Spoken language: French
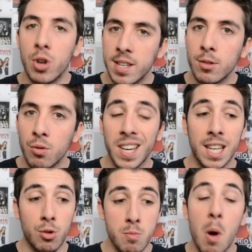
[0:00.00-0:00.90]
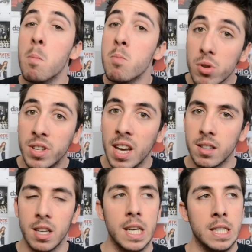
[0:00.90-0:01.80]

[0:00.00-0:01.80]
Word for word: Je les ai trouvées résolument modernes